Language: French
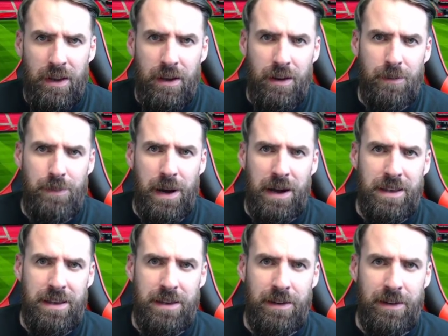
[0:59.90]
Euh,
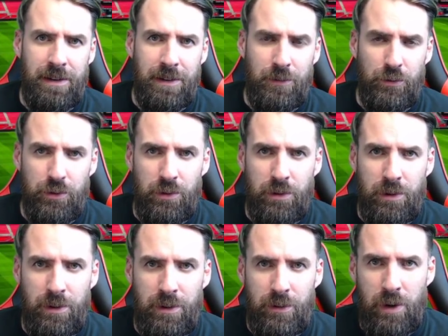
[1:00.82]
Paris, euh, contre
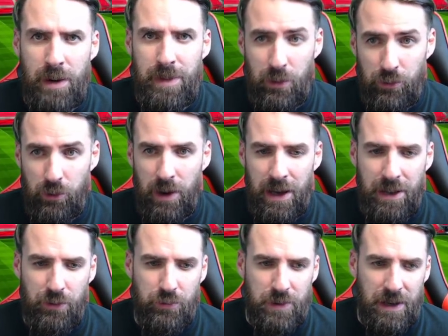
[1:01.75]
l'OM et contre
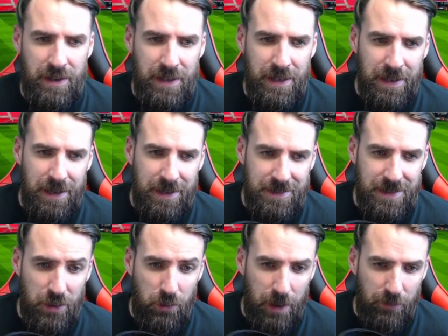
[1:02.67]
Rennes, en tout cas, assez
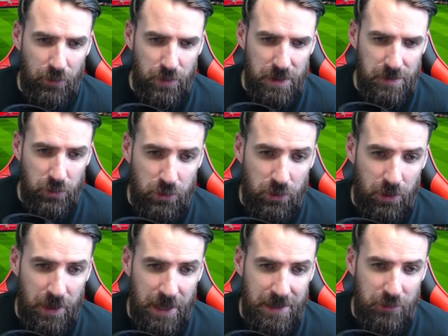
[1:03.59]
incroyable, franchement, les amis.
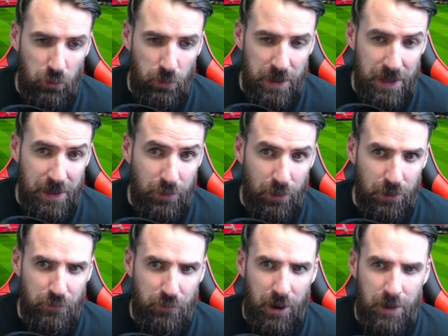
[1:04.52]
euh, Rennes est tombé, encore
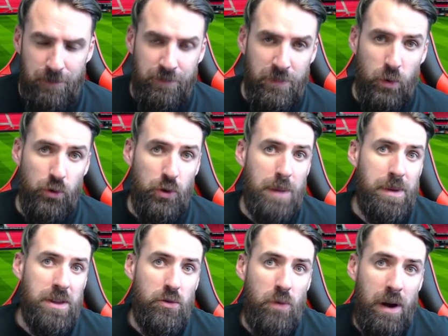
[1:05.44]
une fois contre la
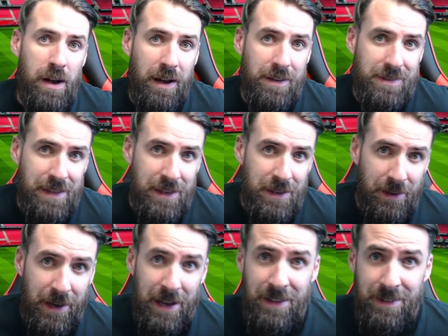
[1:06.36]
bête noire, hein. c'est
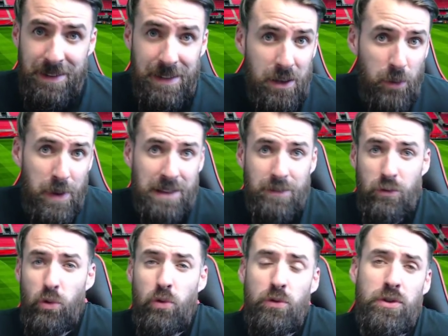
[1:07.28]
Reims, il le bat
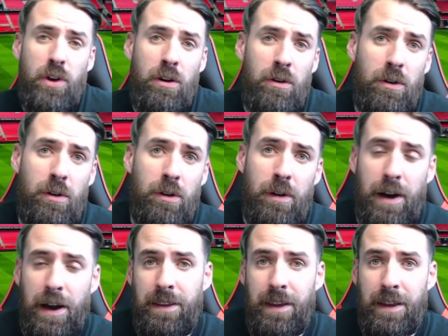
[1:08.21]
tout le temps
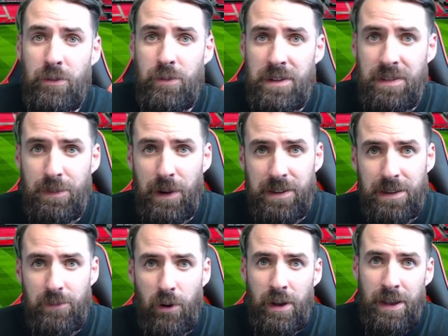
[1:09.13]
Rennes à domicile
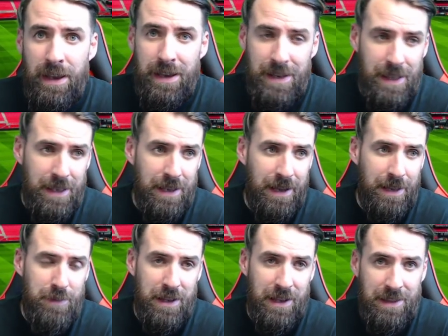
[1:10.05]
pratiquement. Et les
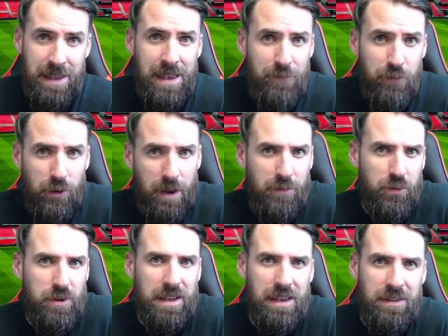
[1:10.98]
Rennes, il faut quand même se
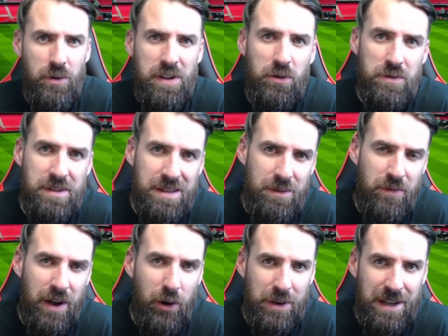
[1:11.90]
poser la question, ils sont dixième, on
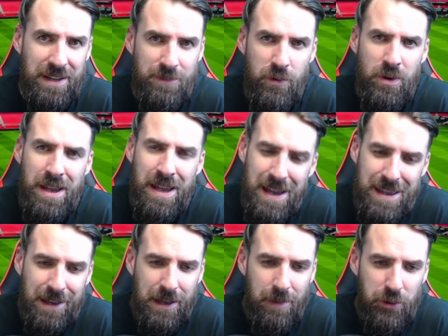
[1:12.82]
verra au classement,
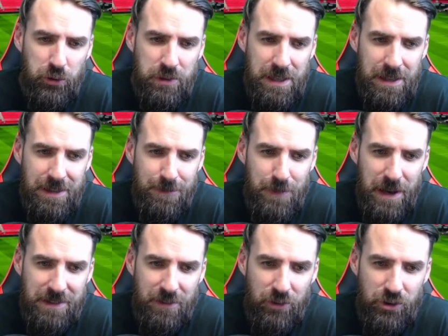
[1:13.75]
il y a quand même des trucs qui se
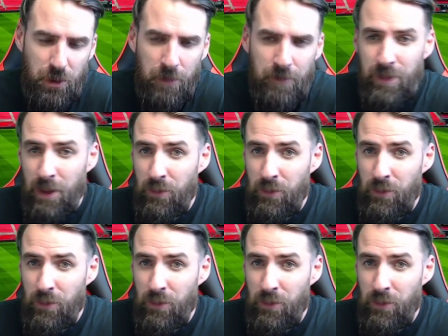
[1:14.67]
passent hein, franchement.